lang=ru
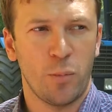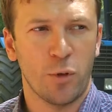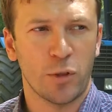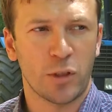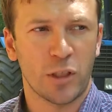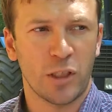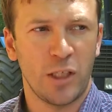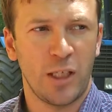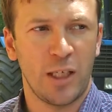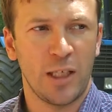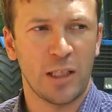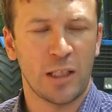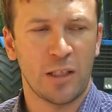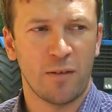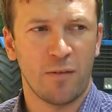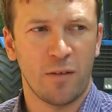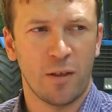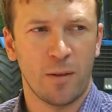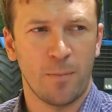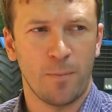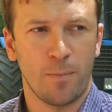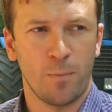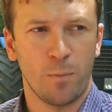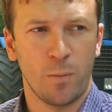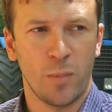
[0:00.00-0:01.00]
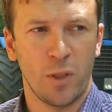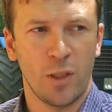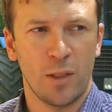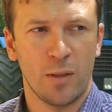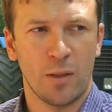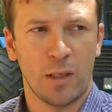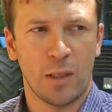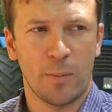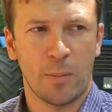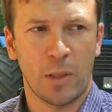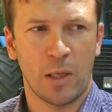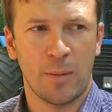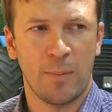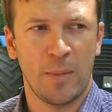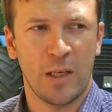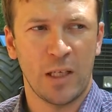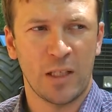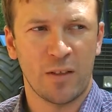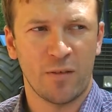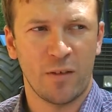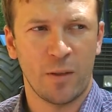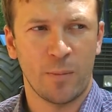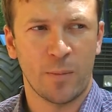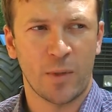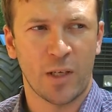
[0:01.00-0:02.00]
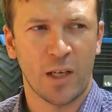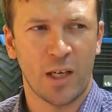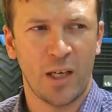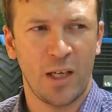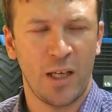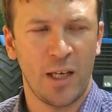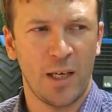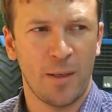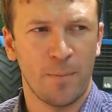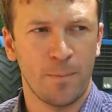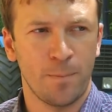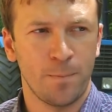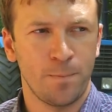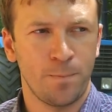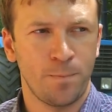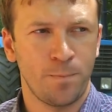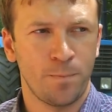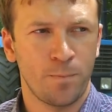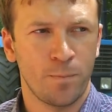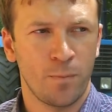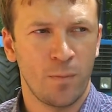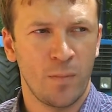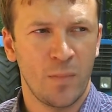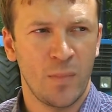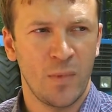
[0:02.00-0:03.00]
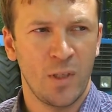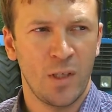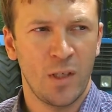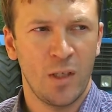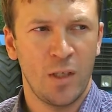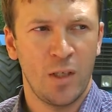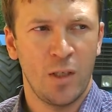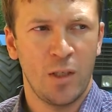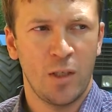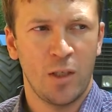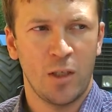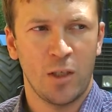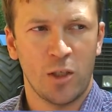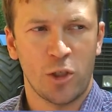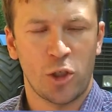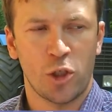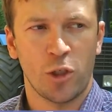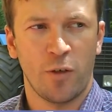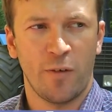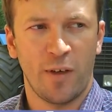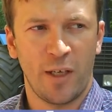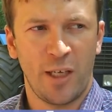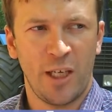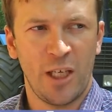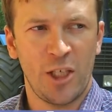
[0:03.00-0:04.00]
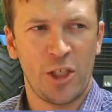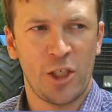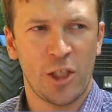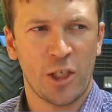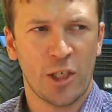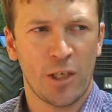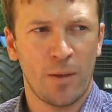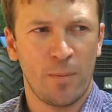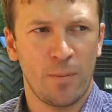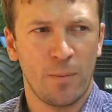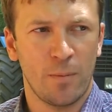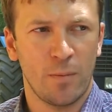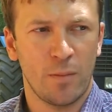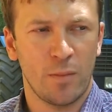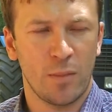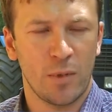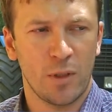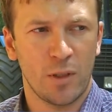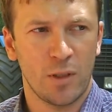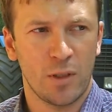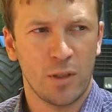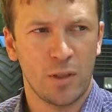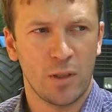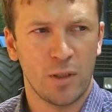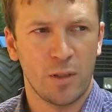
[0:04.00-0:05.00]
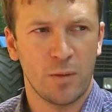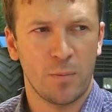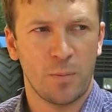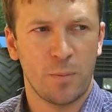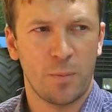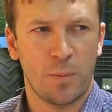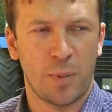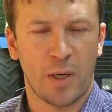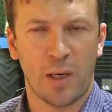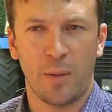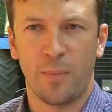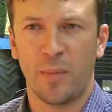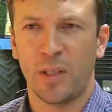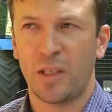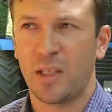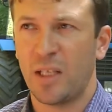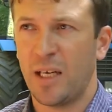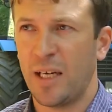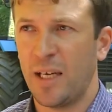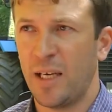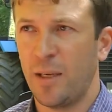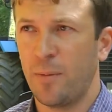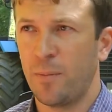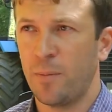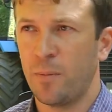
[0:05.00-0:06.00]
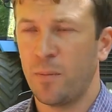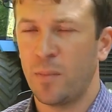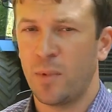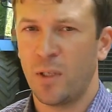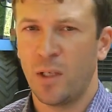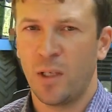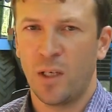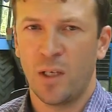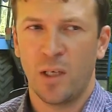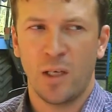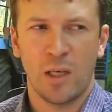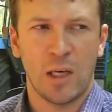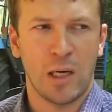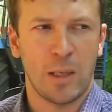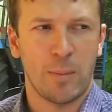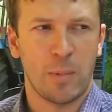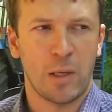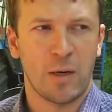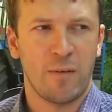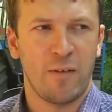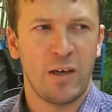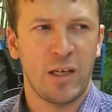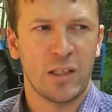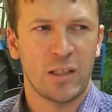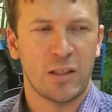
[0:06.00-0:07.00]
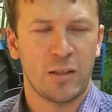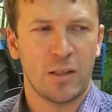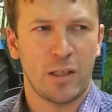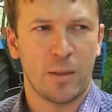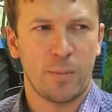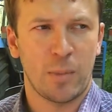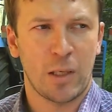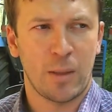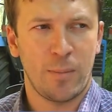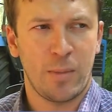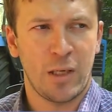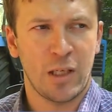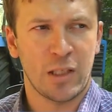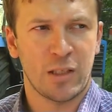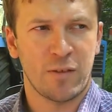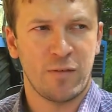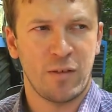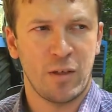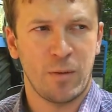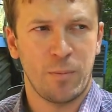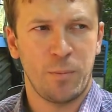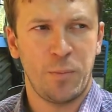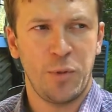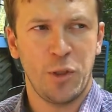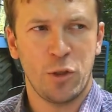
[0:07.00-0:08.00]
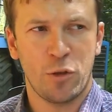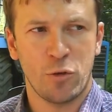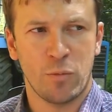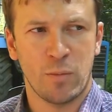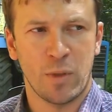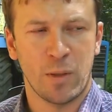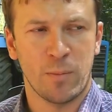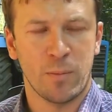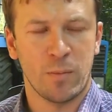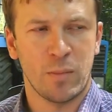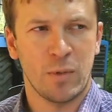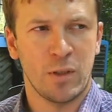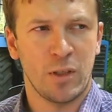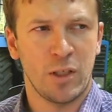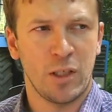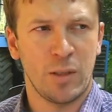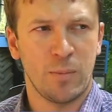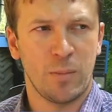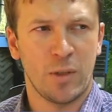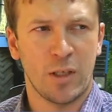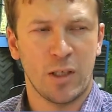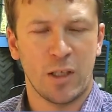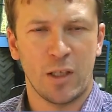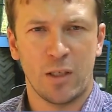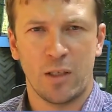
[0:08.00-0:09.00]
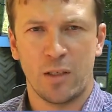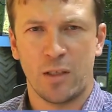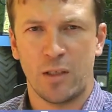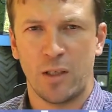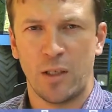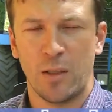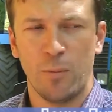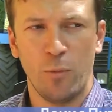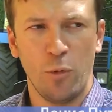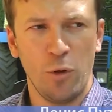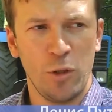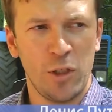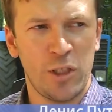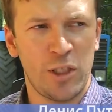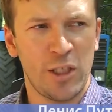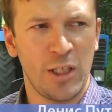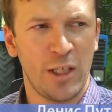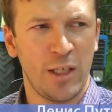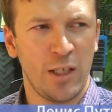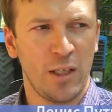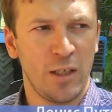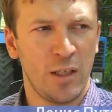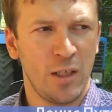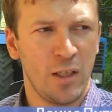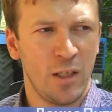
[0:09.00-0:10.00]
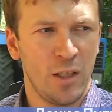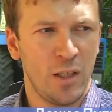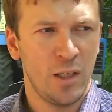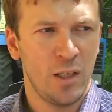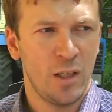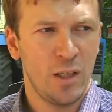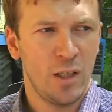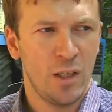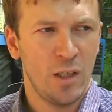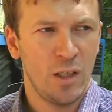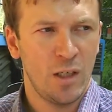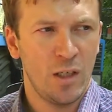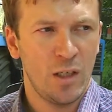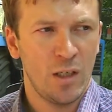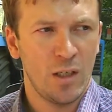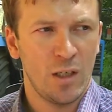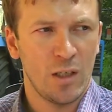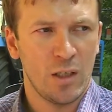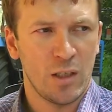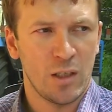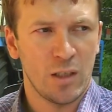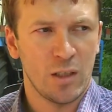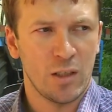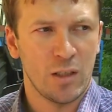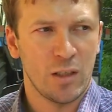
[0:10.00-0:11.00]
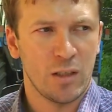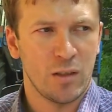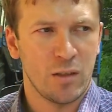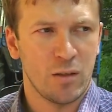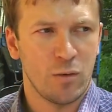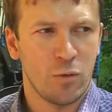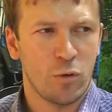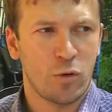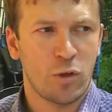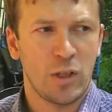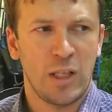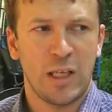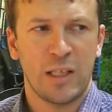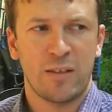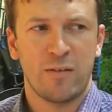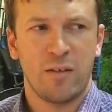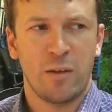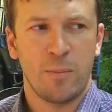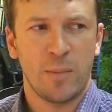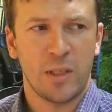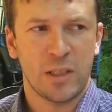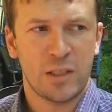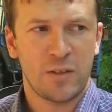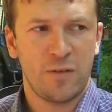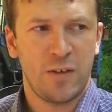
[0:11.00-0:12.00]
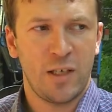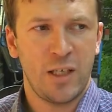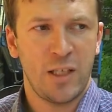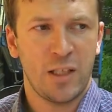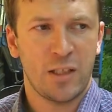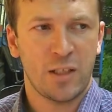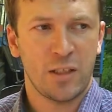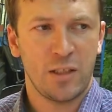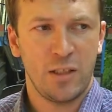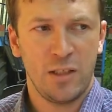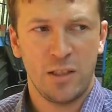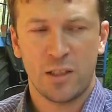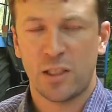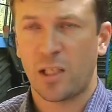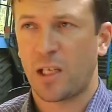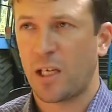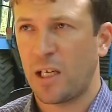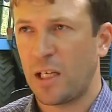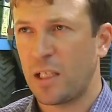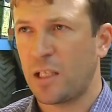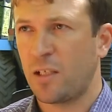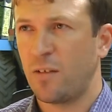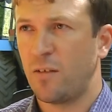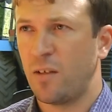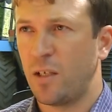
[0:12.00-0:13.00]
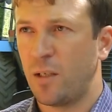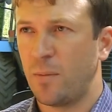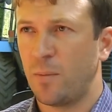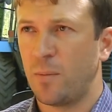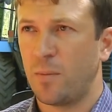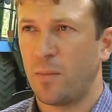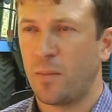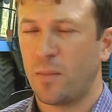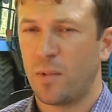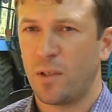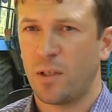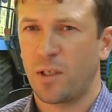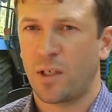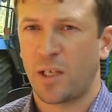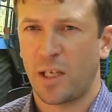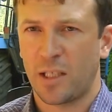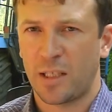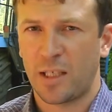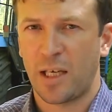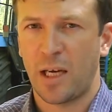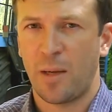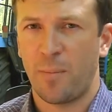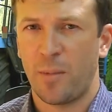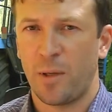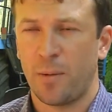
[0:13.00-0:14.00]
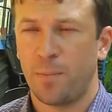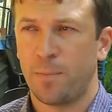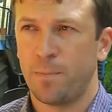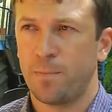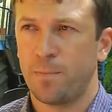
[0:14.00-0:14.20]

После этого мы обрабатываем края э, шалорезчиком, э, прометаем, обрабатываем битумом, либо эмульсией, э, укладываем асфальт и закатываем катками.